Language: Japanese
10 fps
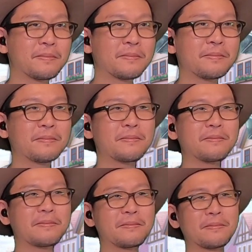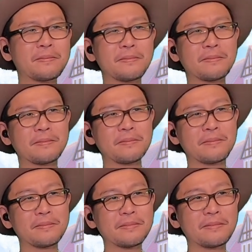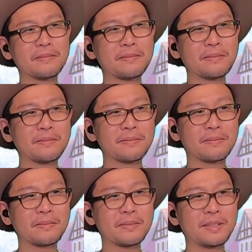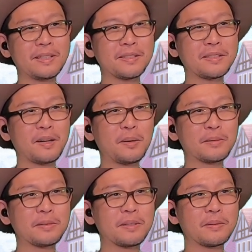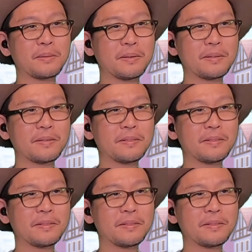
うーん。いつ治るんだろうね。